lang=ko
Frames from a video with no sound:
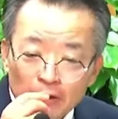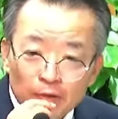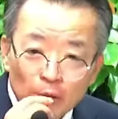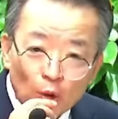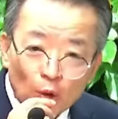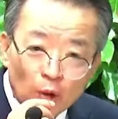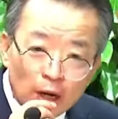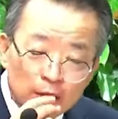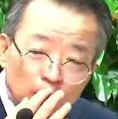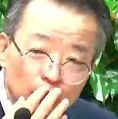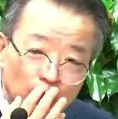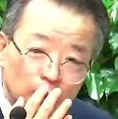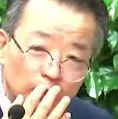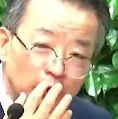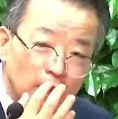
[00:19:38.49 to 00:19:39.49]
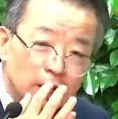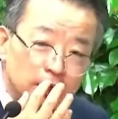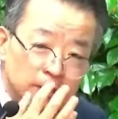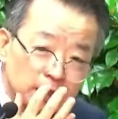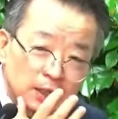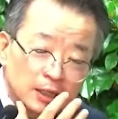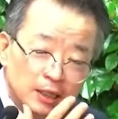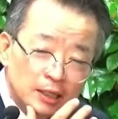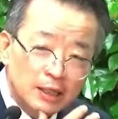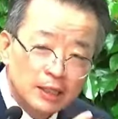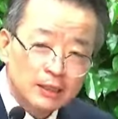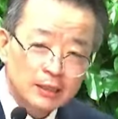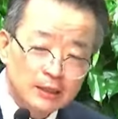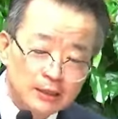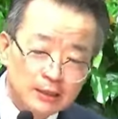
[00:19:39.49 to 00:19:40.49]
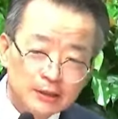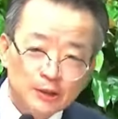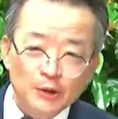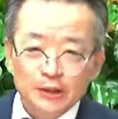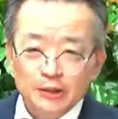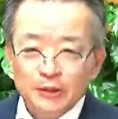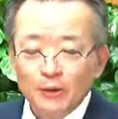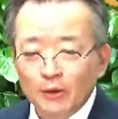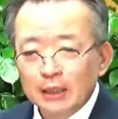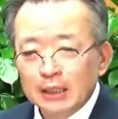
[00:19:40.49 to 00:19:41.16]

호랑이 코는 굉장히 저에서